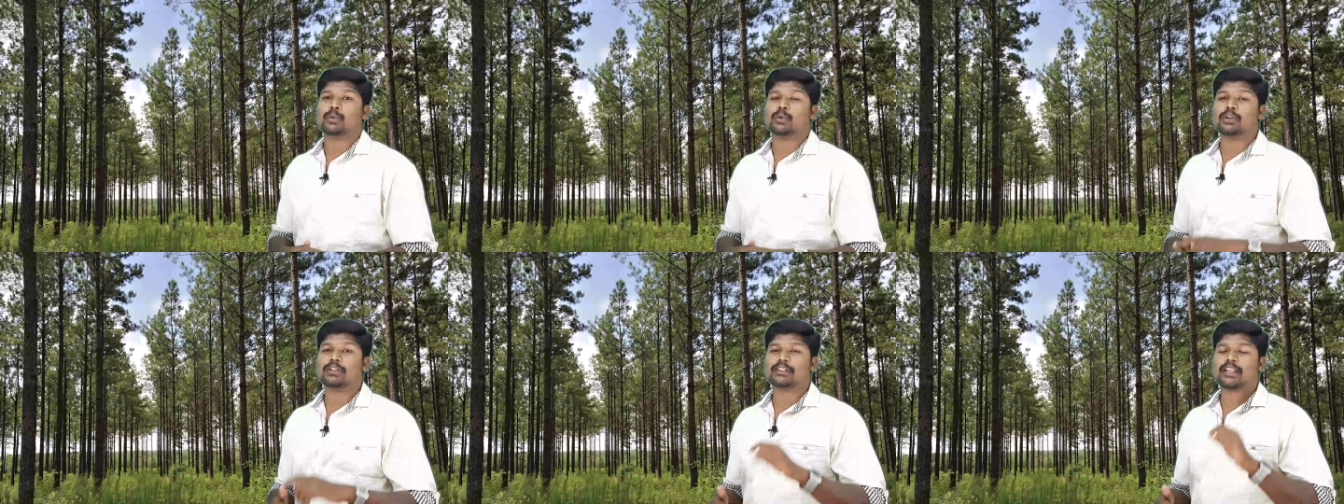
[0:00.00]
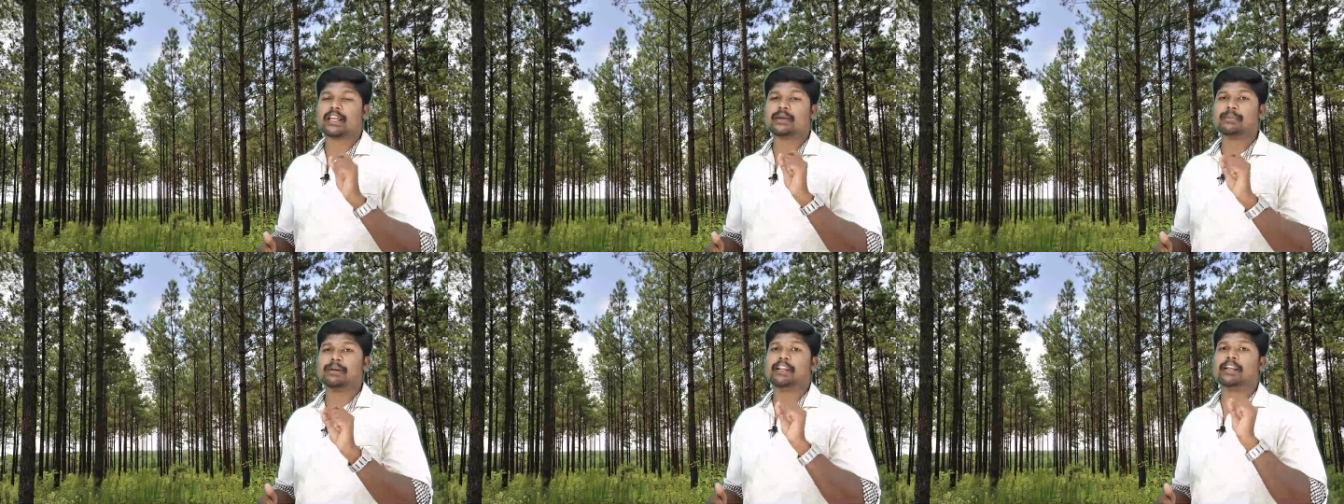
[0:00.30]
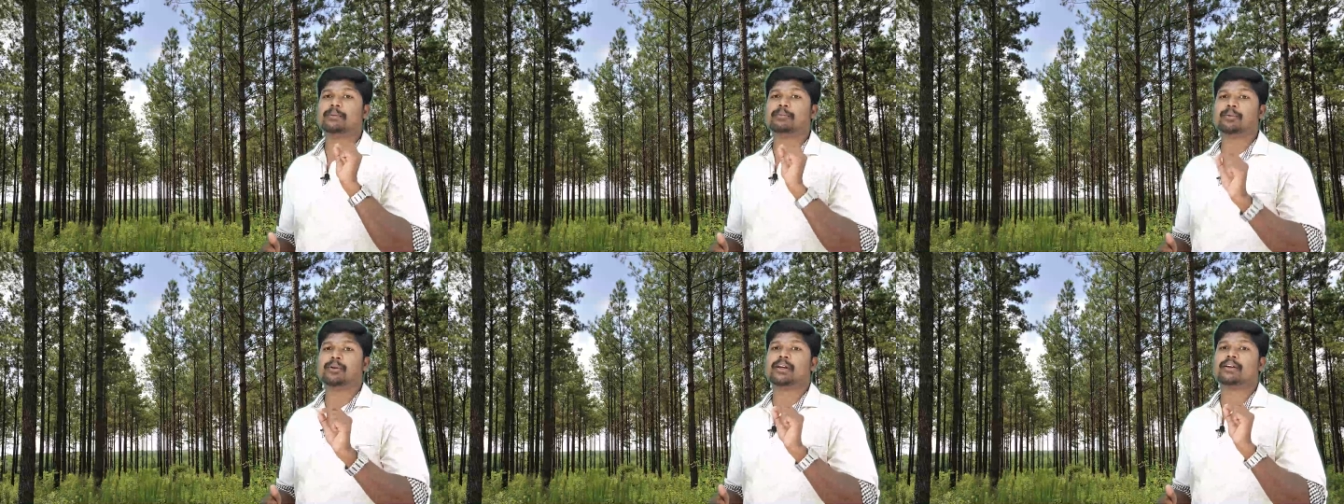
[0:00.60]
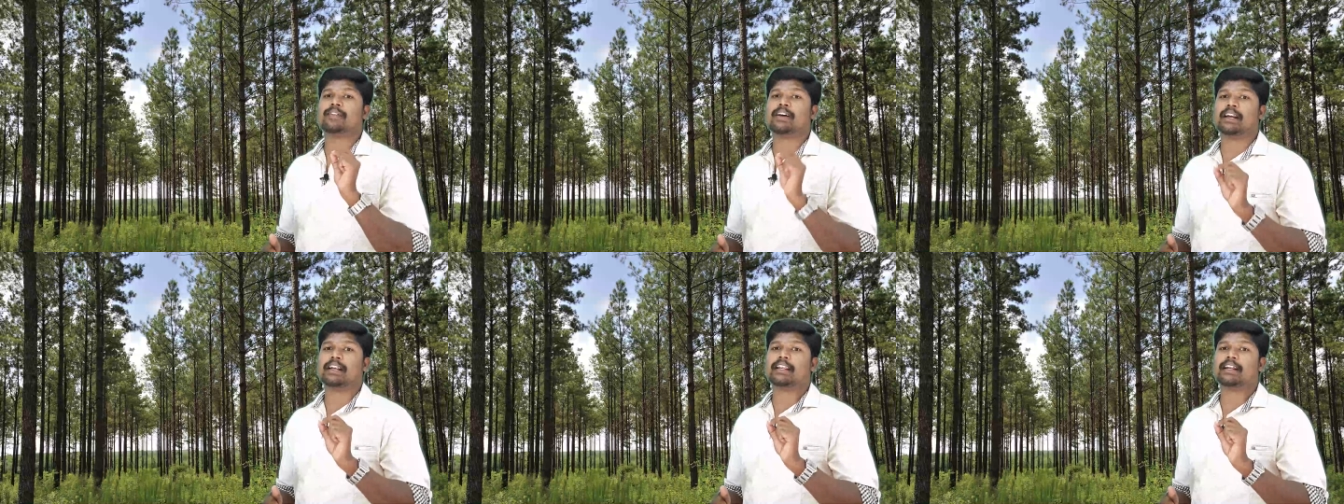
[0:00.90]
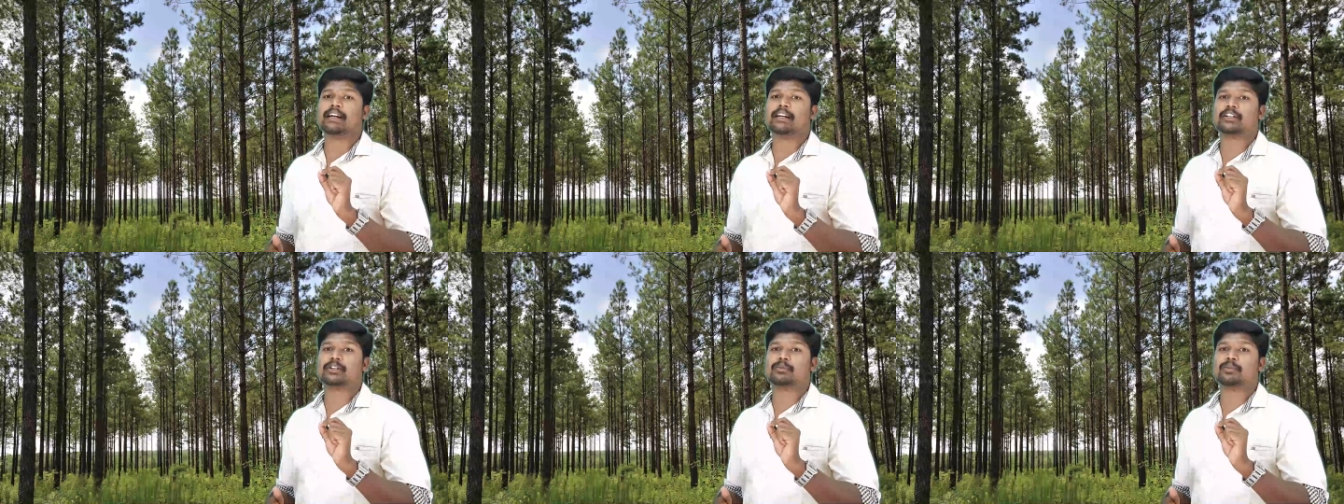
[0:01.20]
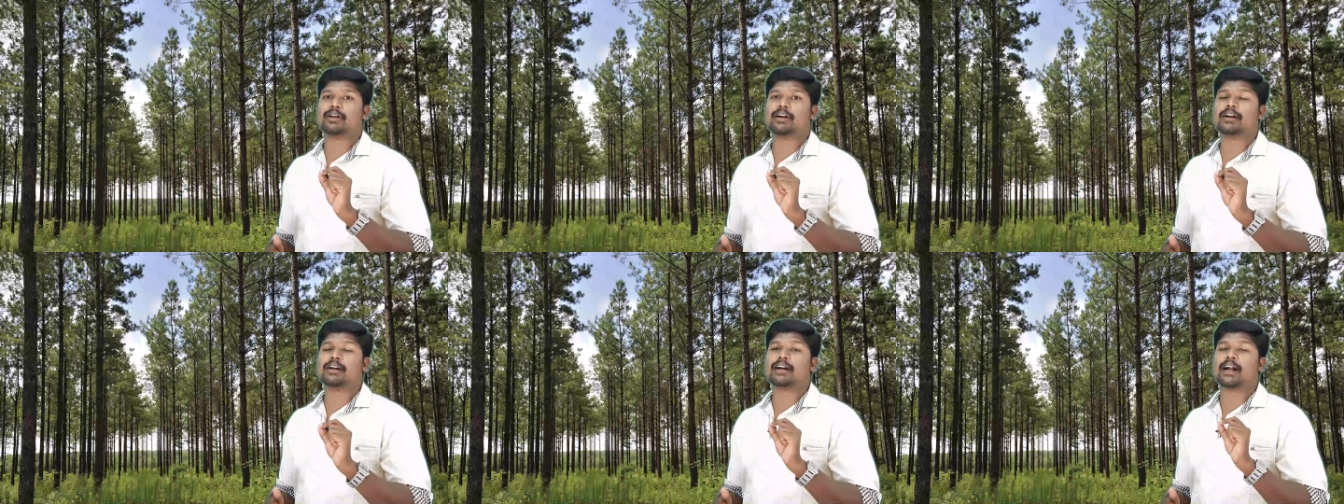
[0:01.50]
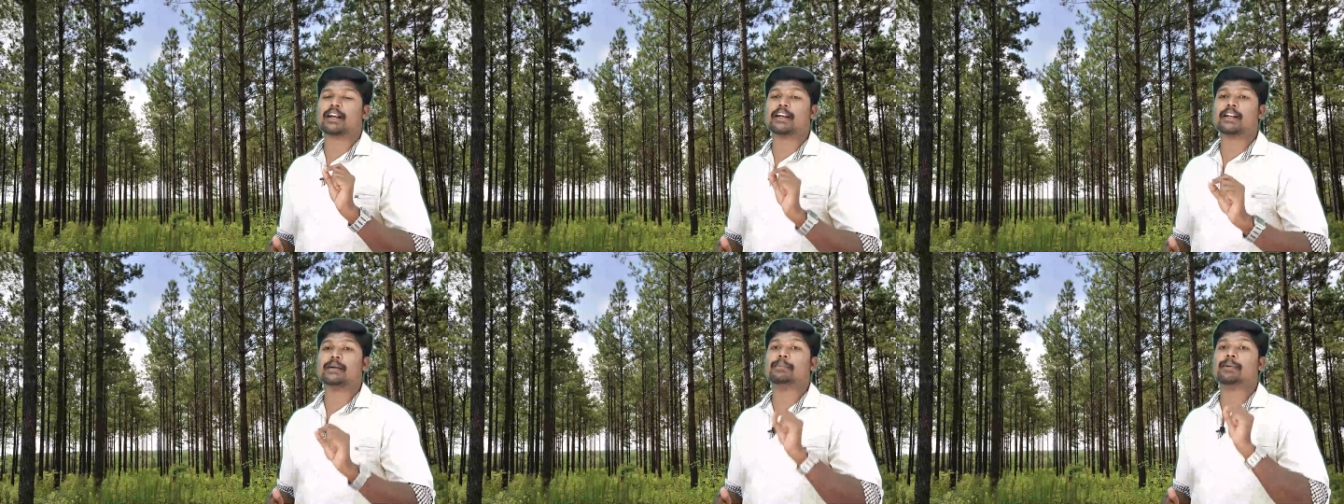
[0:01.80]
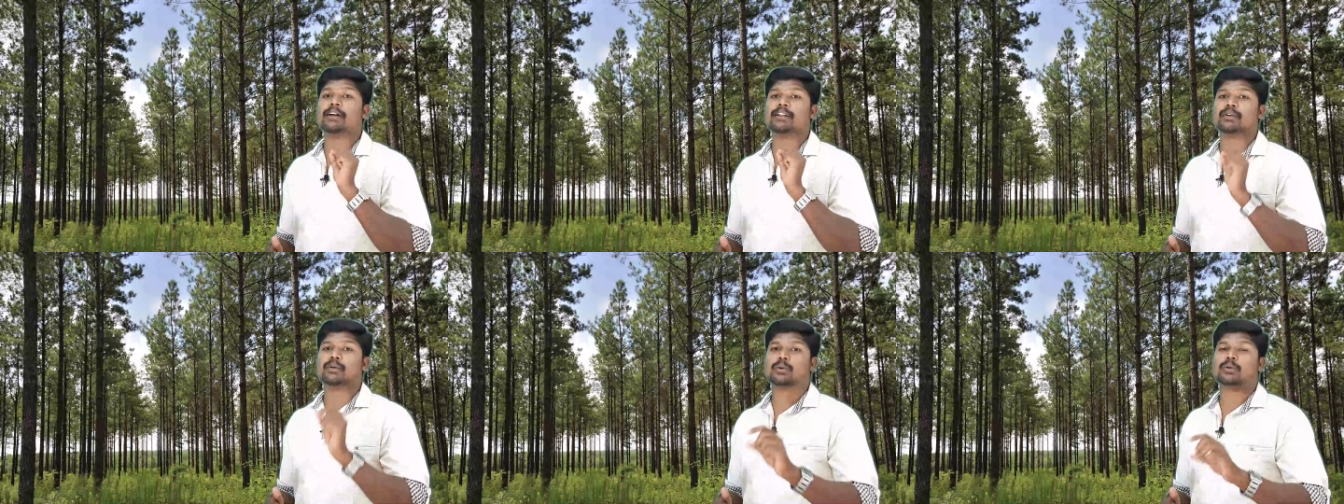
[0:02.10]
ஒரு சைபீரியன் புலியை வேட்டையாடணும்னா கண்டிப்பாக அதை